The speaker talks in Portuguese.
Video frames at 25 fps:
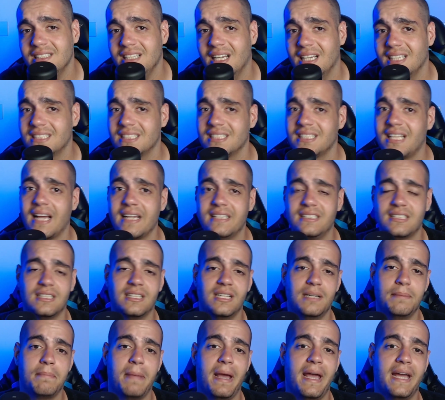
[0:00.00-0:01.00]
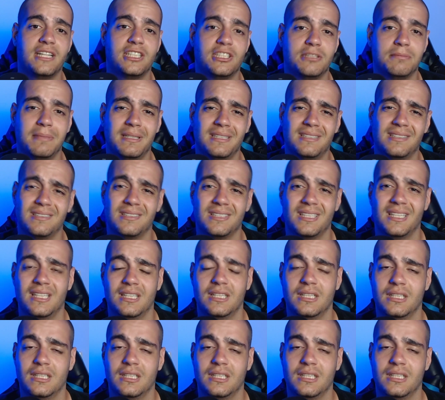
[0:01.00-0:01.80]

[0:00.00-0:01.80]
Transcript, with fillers: e as 10 é tripete, mas